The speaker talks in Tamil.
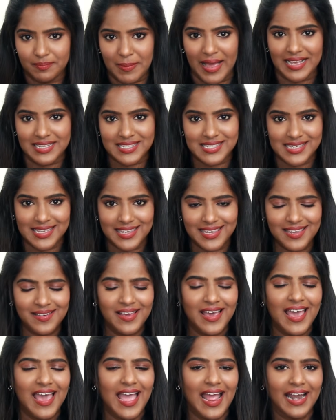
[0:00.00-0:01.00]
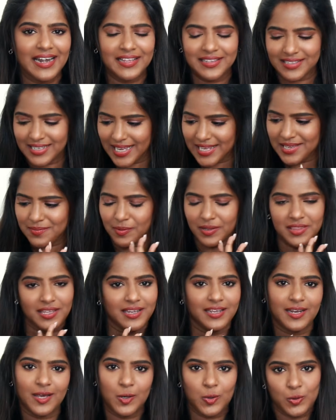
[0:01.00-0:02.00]
மேக்ஸி uh, அண்ட் இது கை
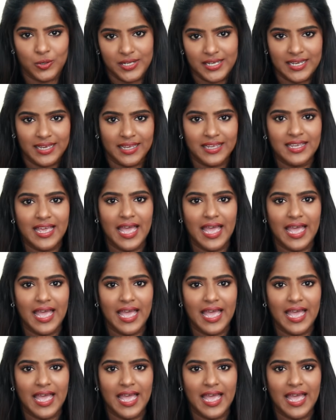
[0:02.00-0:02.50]
பார்த்தீங்கன்னா குட்டி கை